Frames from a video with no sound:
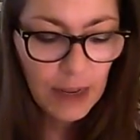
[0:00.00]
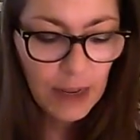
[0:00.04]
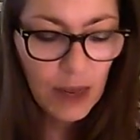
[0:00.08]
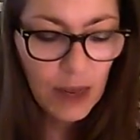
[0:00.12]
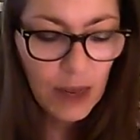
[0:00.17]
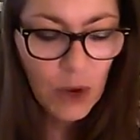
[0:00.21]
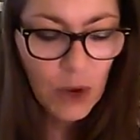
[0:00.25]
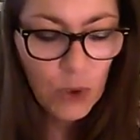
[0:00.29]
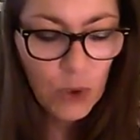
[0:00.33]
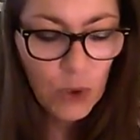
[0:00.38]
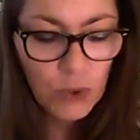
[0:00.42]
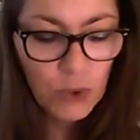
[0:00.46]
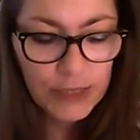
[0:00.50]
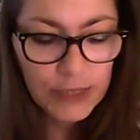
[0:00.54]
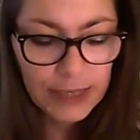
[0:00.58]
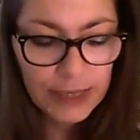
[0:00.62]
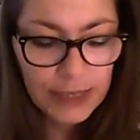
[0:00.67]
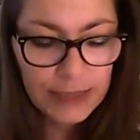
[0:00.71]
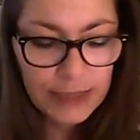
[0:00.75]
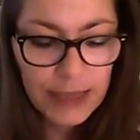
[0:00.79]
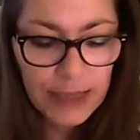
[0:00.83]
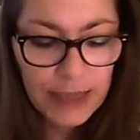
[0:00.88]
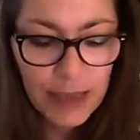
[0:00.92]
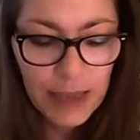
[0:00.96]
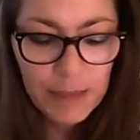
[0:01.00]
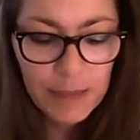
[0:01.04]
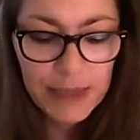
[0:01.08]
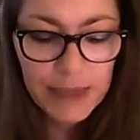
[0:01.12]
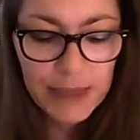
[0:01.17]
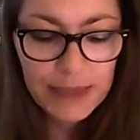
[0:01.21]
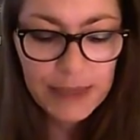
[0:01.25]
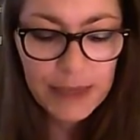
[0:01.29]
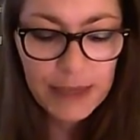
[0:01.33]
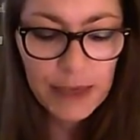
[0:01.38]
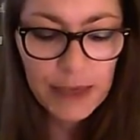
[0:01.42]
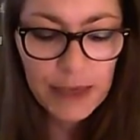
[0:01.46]
Le cinquième
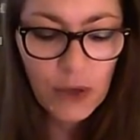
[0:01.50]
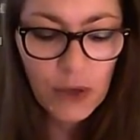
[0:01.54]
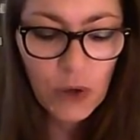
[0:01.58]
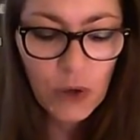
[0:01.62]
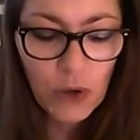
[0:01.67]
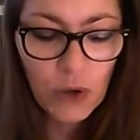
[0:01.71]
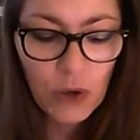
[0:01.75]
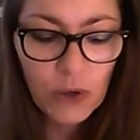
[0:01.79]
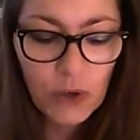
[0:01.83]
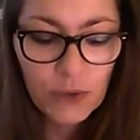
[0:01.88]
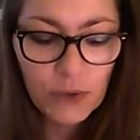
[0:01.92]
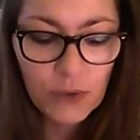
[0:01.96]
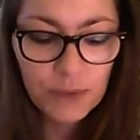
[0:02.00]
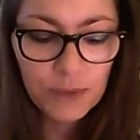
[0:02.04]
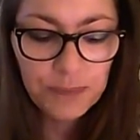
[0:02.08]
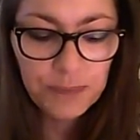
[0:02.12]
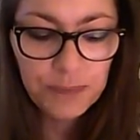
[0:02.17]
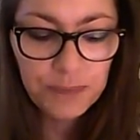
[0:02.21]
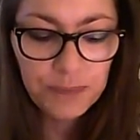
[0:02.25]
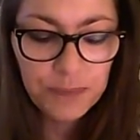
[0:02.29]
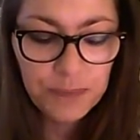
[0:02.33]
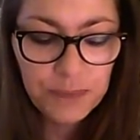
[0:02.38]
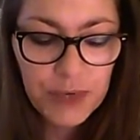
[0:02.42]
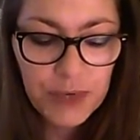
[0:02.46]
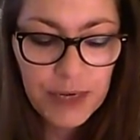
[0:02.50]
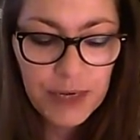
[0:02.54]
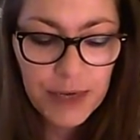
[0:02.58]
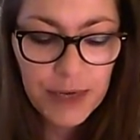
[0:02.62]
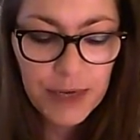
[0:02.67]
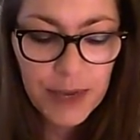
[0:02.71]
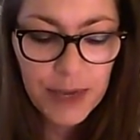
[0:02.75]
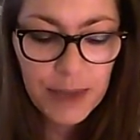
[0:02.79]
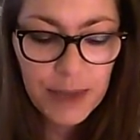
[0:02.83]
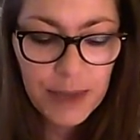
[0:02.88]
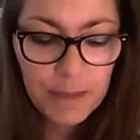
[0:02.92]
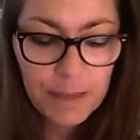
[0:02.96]
était euh,
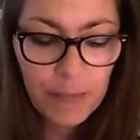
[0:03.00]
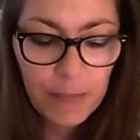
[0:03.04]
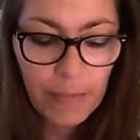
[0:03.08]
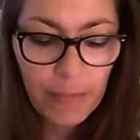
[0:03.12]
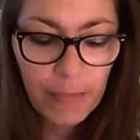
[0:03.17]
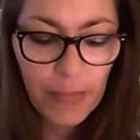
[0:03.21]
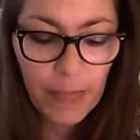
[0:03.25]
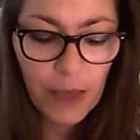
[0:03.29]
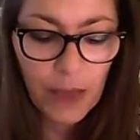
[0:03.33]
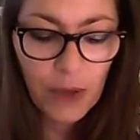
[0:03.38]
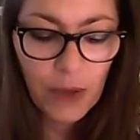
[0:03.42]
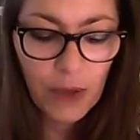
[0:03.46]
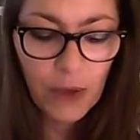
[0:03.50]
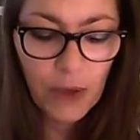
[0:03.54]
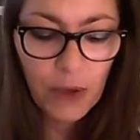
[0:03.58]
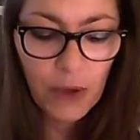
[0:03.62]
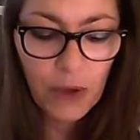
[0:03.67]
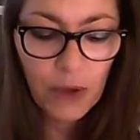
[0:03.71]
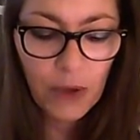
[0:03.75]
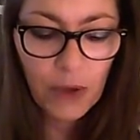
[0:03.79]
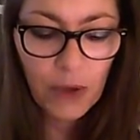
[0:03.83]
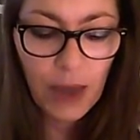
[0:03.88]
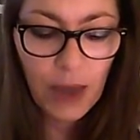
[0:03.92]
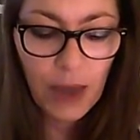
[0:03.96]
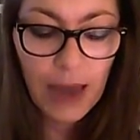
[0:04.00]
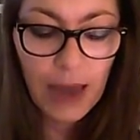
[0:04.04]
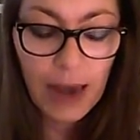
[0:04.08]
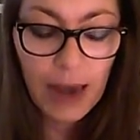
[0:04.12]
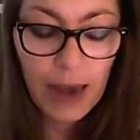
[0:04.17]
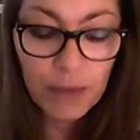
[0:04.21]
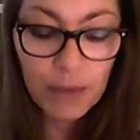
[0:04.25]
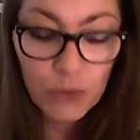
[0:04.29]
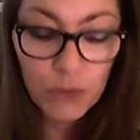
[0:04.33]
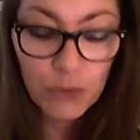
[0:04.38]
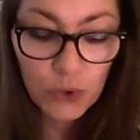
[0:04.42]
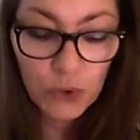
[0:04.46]
lié à
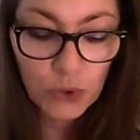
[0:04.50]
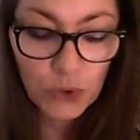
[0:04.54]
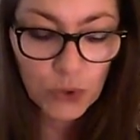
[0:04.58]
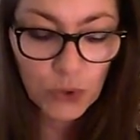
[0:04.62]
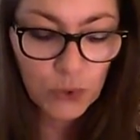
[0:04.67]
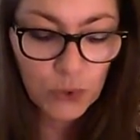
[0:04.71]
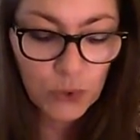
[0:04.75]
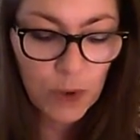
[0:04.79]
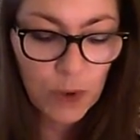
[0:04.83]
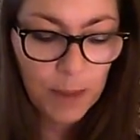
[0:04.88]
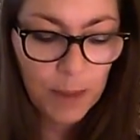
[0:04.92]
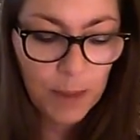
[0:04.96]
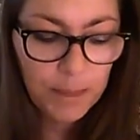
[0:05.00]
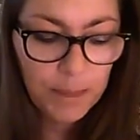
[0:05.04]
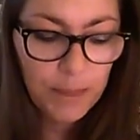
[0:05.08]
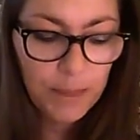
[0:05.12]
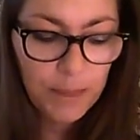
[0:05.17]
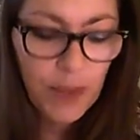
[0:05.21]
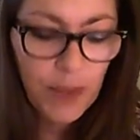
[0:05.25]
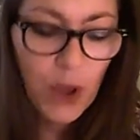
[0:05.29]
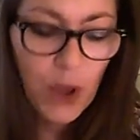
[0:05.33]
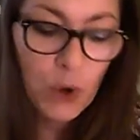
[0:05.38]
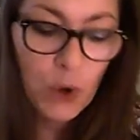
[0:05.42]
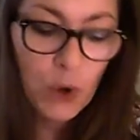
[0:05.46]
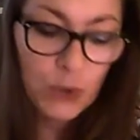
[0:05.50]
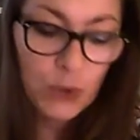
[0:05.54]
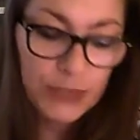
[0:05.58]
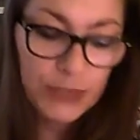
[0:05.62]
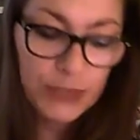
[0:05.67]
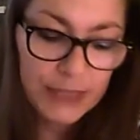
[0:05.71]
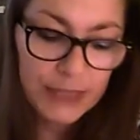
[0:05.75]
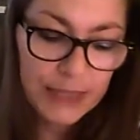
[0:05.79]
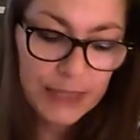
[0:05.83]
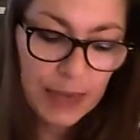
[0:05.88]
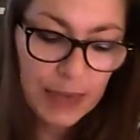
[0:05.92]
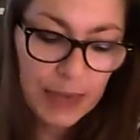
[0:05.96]
l'amour de soi. Le
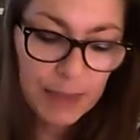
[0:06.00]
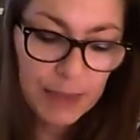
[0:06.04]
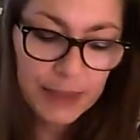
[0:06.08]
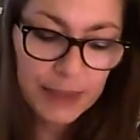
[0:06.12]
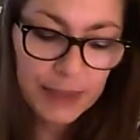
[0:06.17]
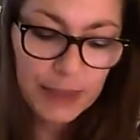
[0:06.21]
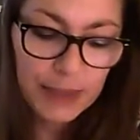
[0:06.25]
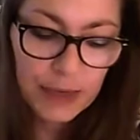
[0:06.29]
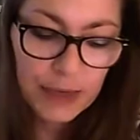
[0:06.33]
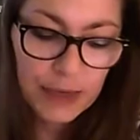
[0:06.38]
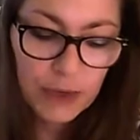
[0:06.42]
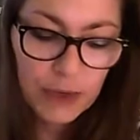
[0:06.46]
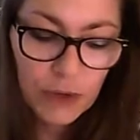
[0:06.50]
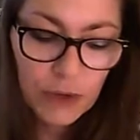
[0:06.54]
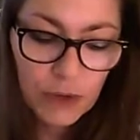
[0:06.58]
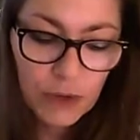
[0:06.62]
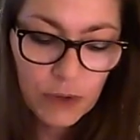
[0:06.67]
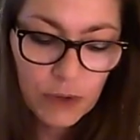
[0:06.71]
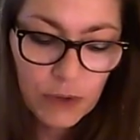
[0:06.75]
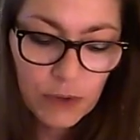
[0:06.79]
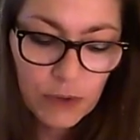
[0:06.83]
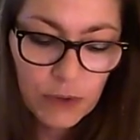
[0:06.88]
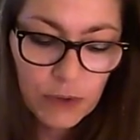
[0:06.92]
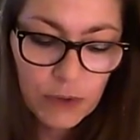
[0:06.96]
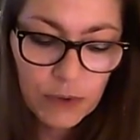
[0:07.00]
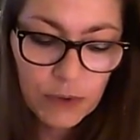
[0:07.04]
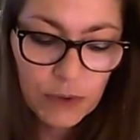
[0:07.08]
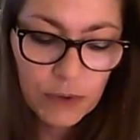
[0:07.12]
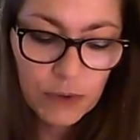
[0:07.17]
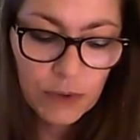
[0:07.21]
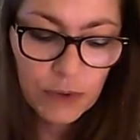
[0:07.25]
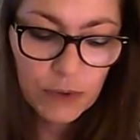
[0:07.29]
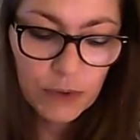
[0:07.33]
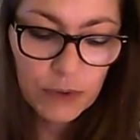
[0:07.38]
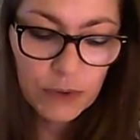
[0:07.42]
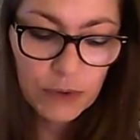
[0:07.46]
sixième était euh,
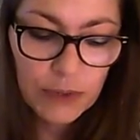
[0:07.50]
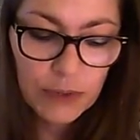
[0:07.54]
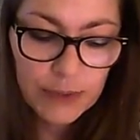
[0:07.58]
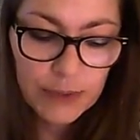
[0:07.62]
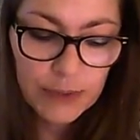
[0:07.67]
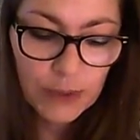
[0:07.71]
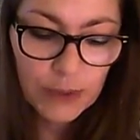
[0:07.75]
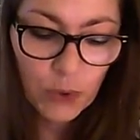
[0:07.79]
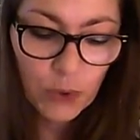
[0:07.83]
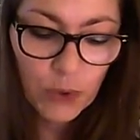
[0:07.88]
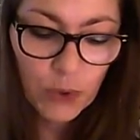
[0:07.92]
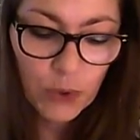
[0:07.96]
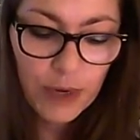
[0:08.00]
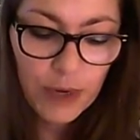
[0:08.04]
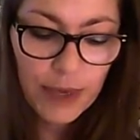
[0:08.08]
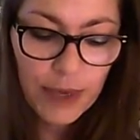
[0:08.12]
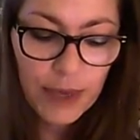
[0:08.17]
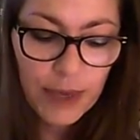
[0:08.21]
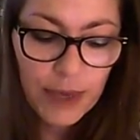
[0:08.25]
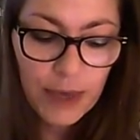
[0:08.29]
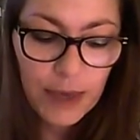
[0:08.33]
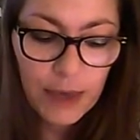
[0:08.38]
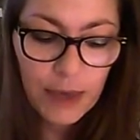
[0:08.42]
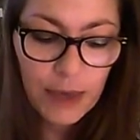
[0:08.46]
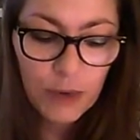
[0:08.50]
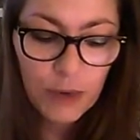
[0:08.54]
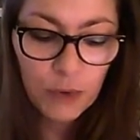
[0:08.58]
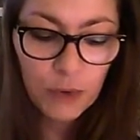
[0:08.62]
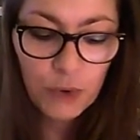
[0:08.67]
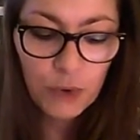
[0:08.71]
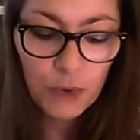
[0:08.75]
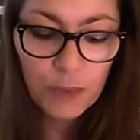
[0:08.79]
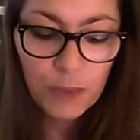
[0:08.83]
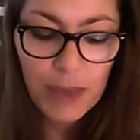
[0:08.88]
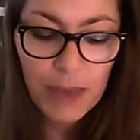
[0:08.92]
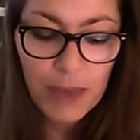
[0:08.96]
relié
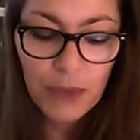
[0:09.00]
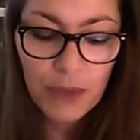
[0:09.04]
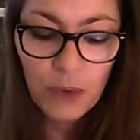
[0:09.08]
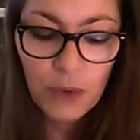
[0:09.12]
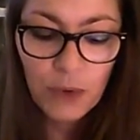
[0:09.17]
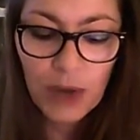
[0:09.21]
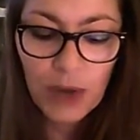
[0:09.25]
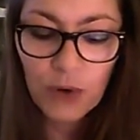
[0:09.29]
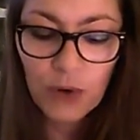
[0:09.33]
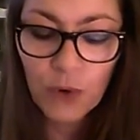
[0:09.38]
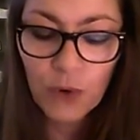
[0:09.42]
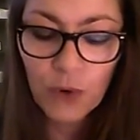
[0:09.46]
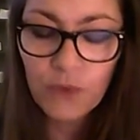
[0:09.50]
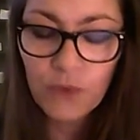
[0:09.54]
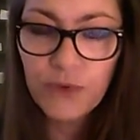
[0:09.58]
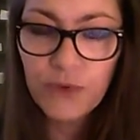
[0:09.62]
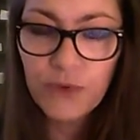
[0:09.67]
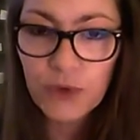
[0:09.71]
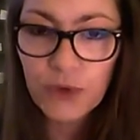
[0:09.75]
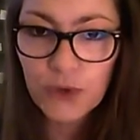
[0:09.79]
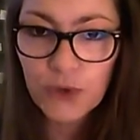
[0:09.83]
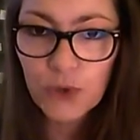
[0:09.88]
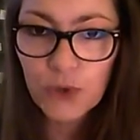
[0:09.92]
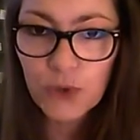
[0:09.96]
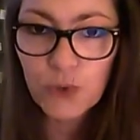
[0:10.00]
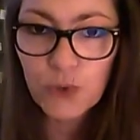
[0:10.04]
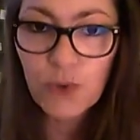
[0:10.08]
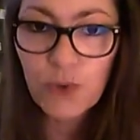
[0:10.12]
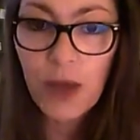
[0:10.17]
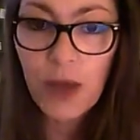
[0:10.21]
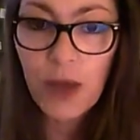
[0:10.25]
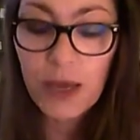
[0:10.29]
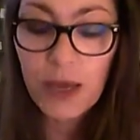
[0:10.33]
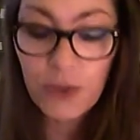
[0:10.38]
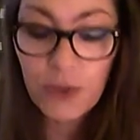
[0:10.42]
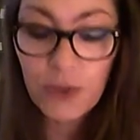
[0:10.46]
au domaine de la confiance en
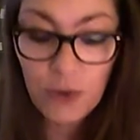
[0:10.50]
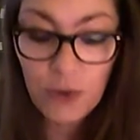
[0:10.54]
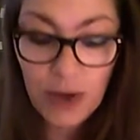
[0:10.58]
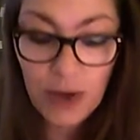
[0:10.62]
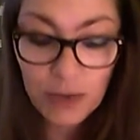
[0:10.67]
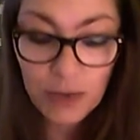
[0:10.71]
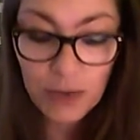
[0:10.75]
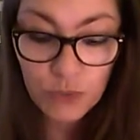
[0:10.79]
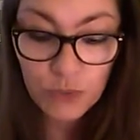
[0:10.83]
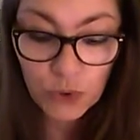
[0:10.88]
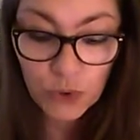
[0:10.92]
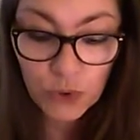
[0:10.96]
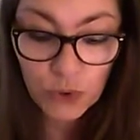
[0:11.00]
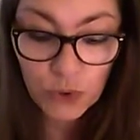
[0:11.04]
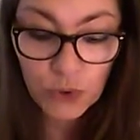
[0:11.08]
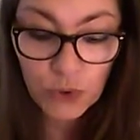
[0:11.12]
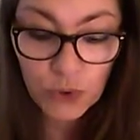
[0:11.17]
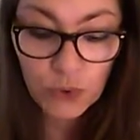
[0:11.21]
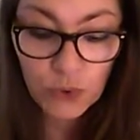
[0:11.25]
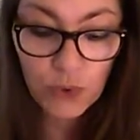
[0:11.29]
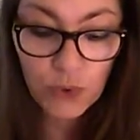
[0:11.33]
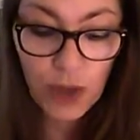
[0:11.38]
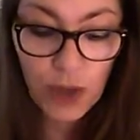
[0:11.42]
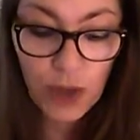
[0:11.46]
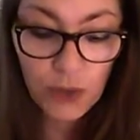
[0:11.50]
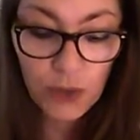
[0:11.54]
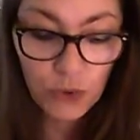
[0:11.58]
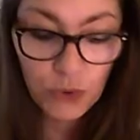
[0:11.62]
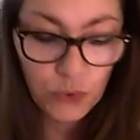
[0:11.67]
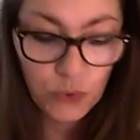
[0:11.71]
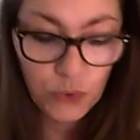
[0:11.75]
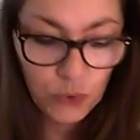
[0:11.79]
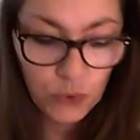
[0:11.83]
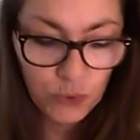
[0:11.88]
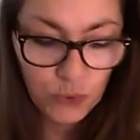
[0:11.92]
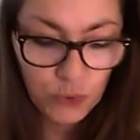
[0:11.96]
soi et de l'amour de soi
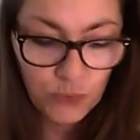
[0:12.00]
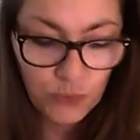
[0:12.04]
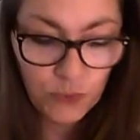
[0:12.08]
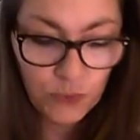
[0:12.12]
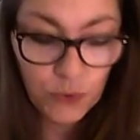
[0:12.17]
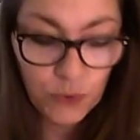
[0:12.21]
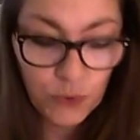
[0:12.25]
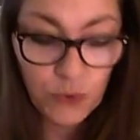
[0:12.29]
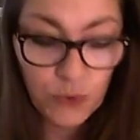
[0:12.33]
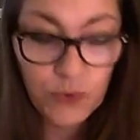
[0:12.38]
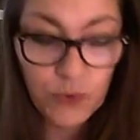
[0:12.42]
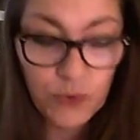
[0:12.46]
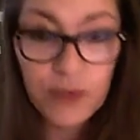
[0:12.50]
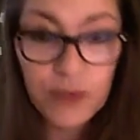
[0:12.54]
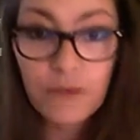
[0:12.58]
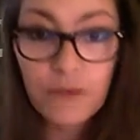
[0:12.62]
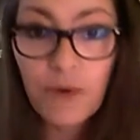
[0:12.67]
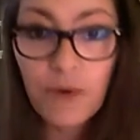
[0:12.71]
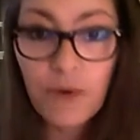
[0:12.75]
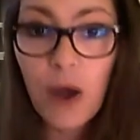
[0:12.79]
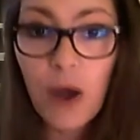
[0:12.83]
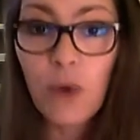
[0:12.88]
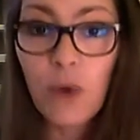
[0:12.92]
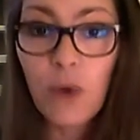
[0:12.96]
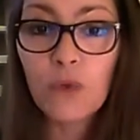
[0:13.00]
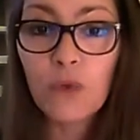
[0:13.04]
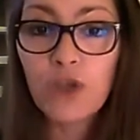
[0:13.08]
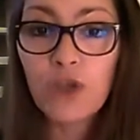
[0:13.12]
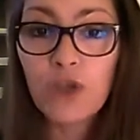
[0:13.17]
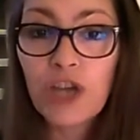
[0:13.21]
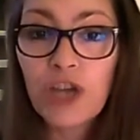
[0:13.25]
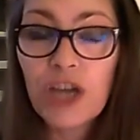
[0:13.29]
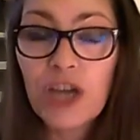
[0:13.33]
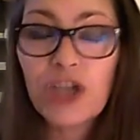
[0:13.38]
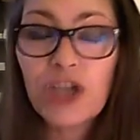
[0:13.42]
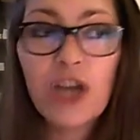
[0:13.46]
de nouveau. Donc des fois, on
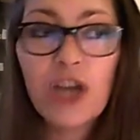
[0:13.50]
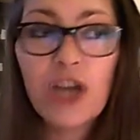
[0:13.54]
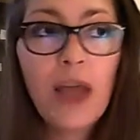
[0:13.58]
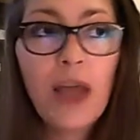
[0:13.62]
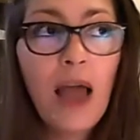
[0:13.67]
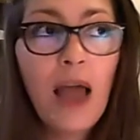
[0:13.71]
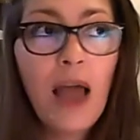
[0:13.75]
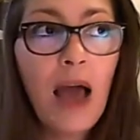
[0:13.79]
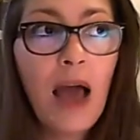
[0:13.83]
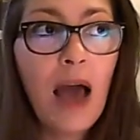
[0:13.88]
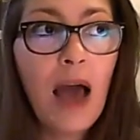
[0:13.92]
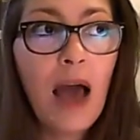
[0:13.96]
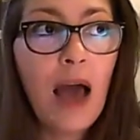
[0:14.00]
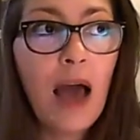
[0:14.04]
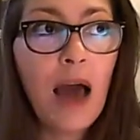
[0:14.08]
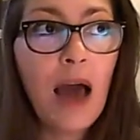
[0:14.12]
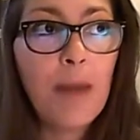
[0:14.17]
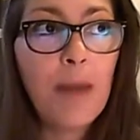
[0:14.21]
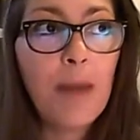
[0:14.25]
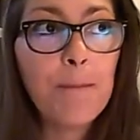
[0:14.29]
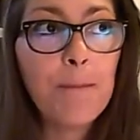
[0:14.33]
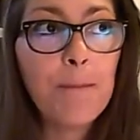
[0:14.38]
cherche à